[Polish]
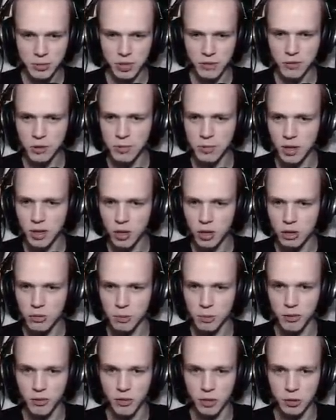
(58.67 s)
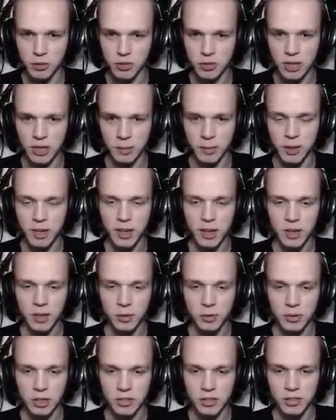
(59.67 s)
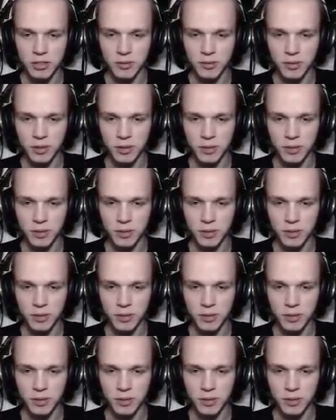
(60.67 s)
w sumie chodźmy powoli już tam. Tu też... Okej.